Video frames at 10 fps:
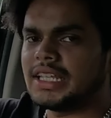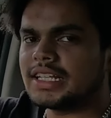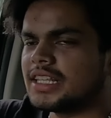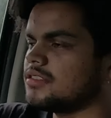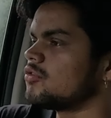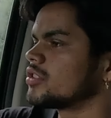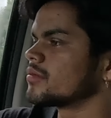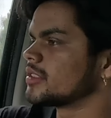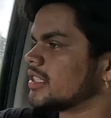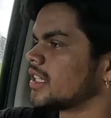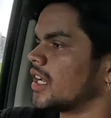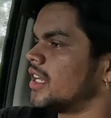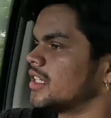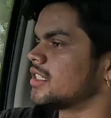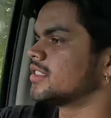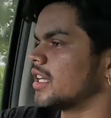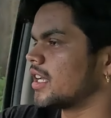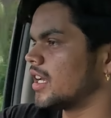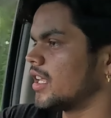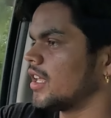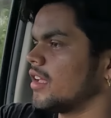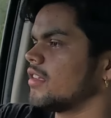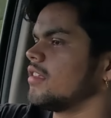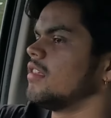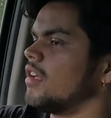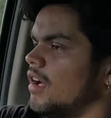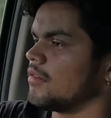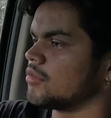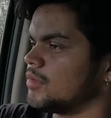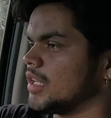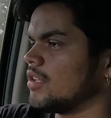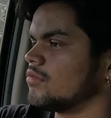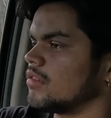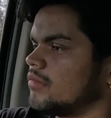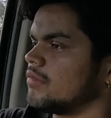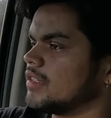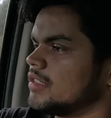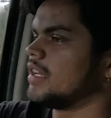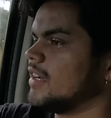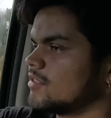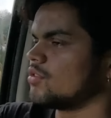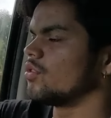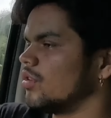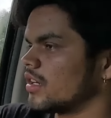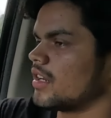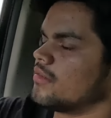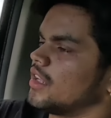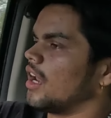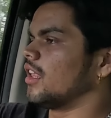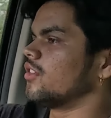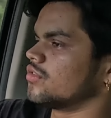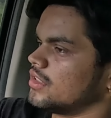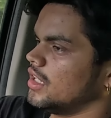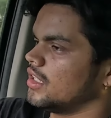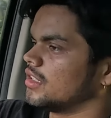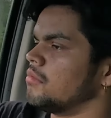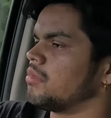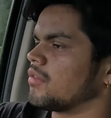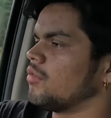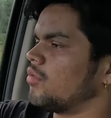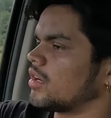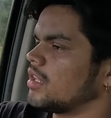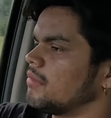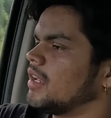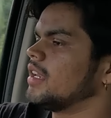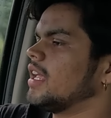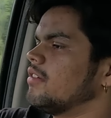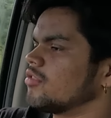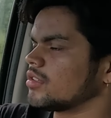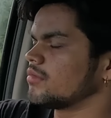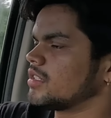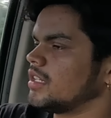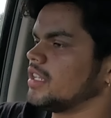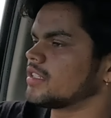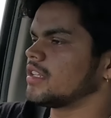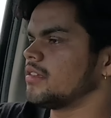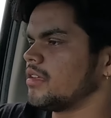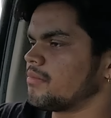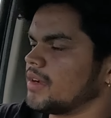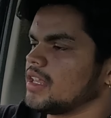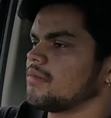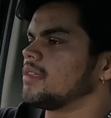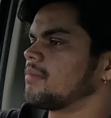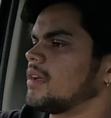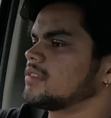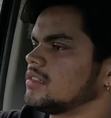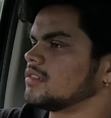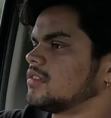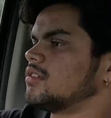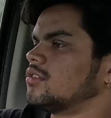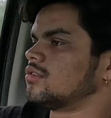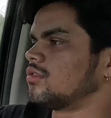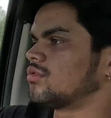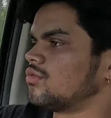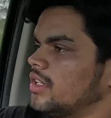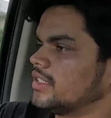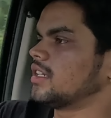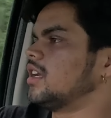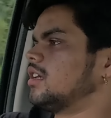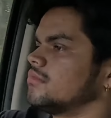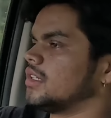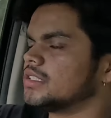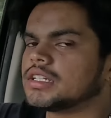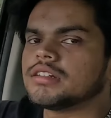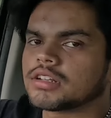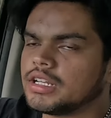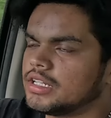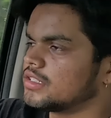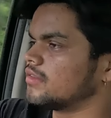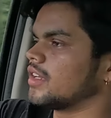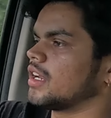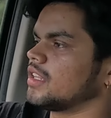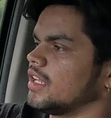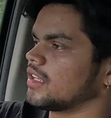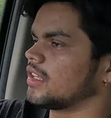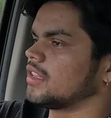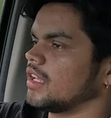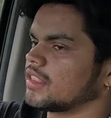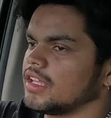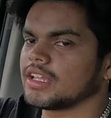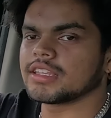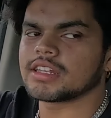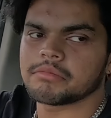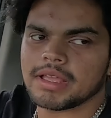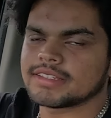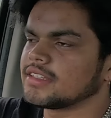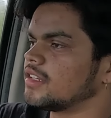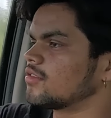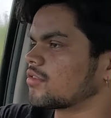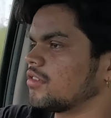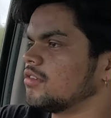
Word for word: देखते हैं वॉशिंग मशीन की कंडीशन चेक करेंगे आपको बता दूंगा फिर वैसे डेढ़ सौ डॉलर डाला था उसने पर वो बोल रहा था मैंने नई वॉशिंग मशीन ली इसलिए ये पड़ी है मेरे पास तो तू ले जा मैंने चल कंडीशन वगैरह देख देखते हैं कितने पैसे देने उसके